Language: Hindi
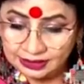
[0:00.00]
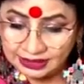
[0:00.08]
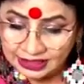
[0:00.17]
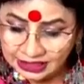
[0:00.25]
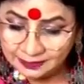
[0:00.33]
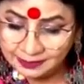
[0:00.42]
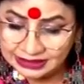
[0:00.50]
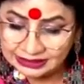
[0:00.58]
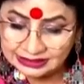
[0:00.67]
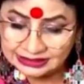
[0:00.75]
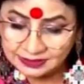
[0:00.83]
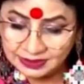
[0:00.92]
रही बात
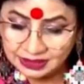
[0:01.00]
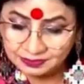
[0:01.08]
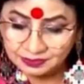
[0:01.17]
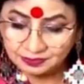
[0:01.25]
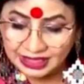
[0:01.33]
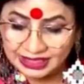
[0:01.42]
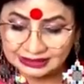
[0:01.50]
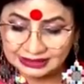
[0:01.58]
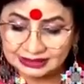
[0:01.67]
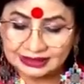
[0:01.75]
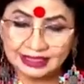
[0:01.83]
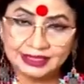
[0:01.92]
जब हम बात
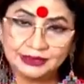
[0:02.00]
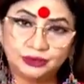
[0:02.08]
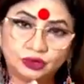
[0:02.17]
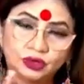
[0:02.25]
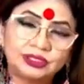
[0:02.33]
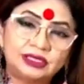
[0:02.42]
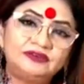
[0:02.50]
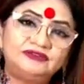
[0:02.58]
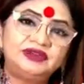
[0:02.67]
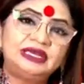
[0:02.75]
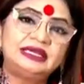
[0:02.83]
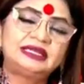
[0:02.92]
करते हैं डॉक्टर
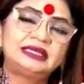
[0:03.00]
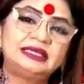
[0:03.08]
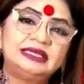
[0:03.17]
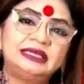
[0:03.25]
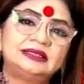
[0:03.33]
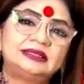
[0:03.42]
फील्ड की